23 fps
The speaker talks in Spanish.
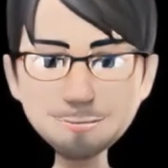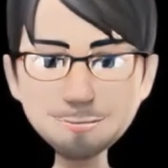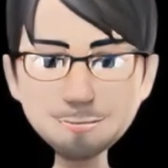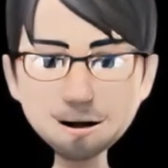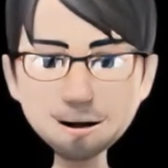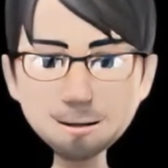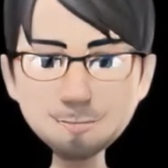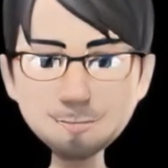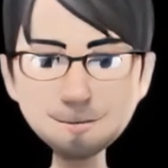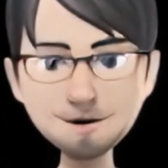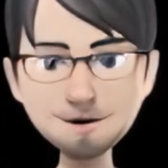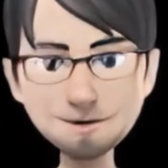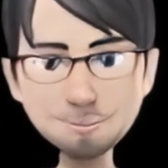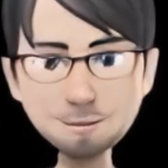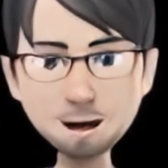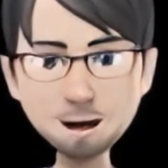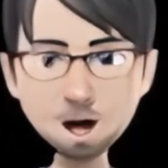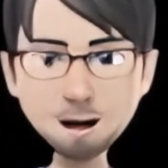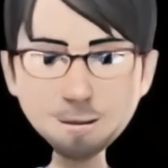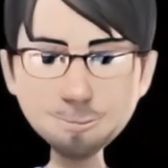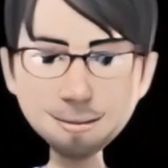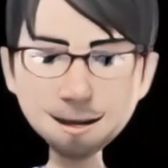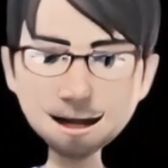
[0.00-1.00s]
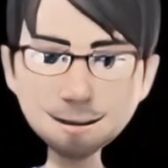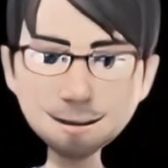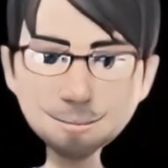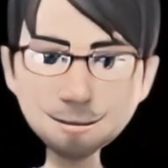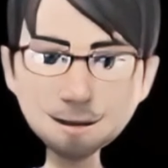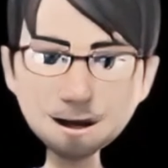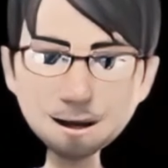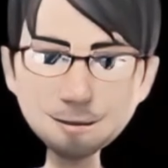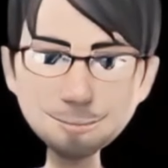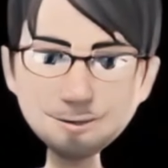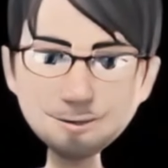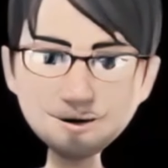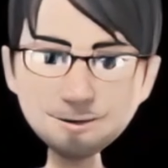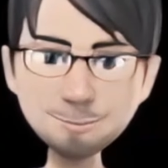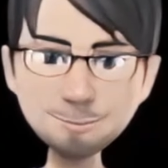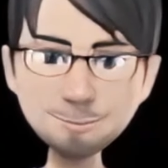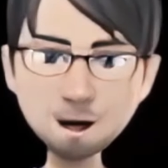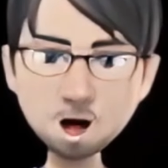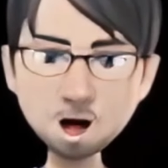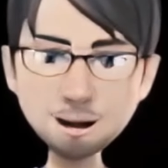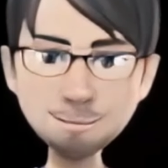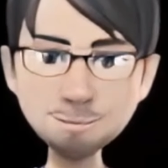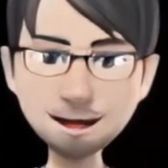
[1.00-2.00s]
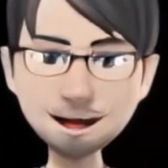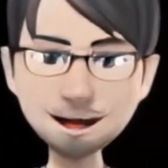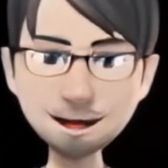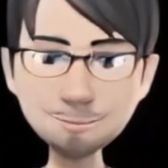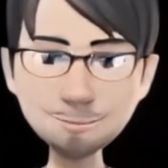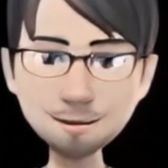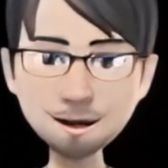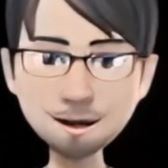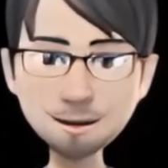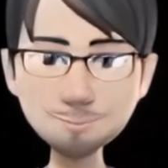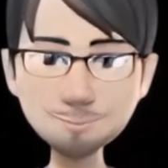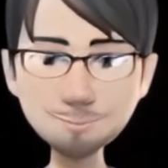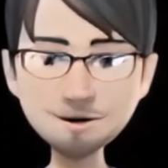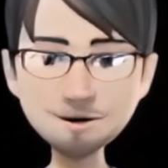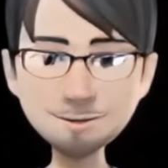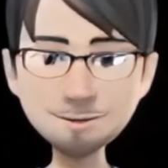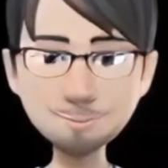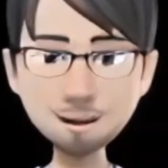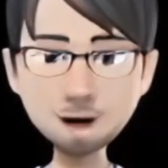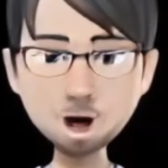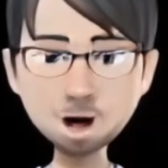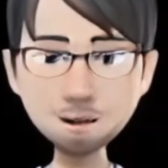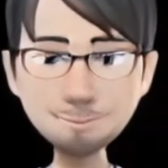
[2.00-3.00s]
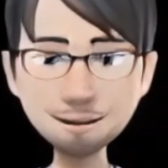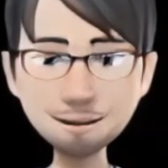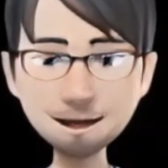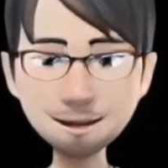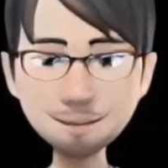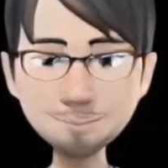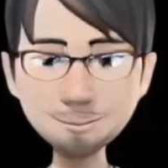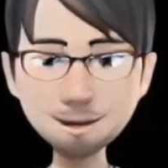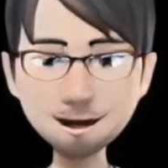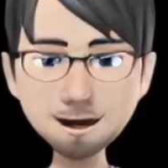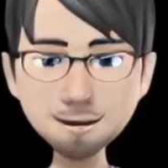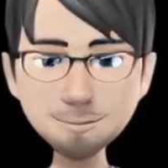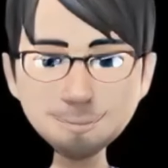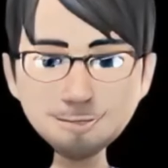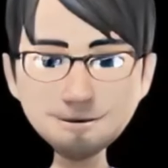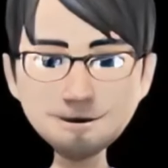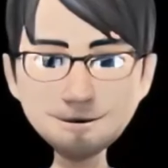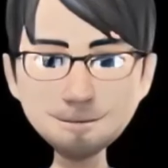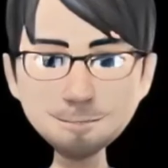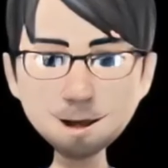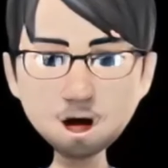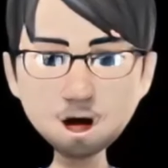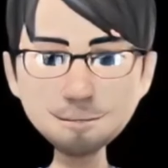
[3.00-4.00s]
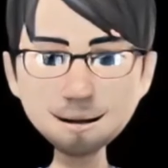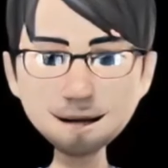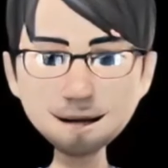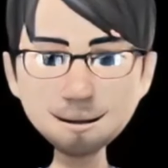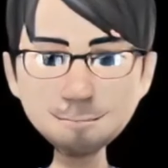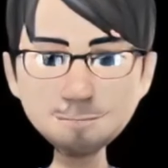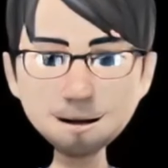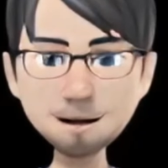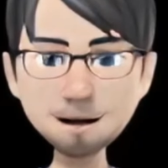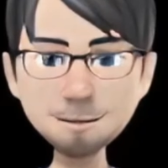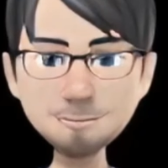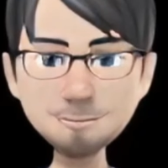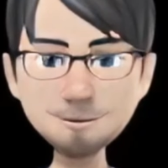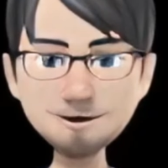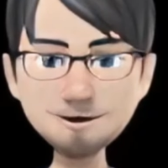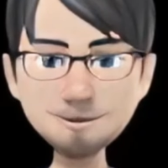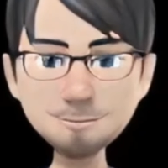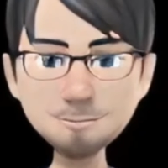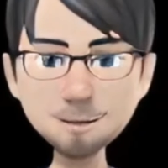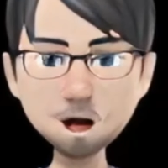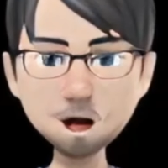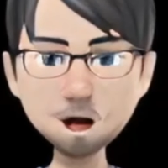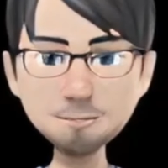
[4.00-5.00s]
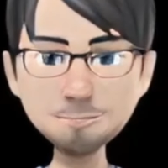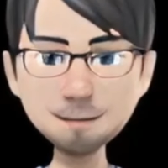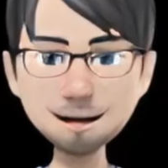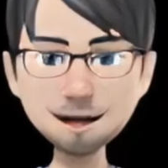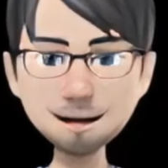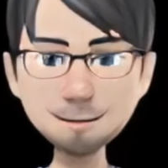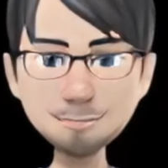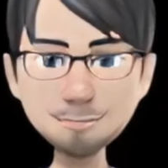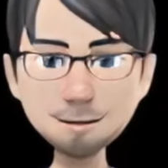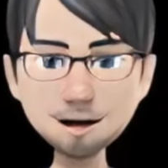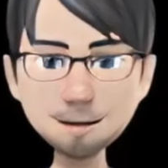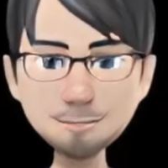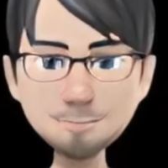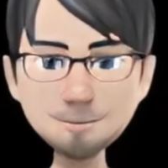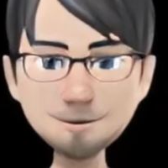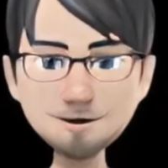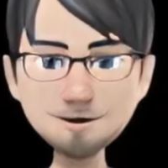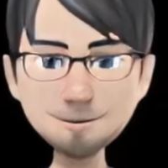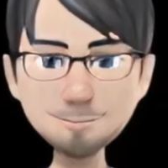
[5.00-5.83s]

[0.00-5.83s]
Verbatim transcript: En caso de duda, pregunte a su médico o farmacéutico. Uso cutáneo, en la piel.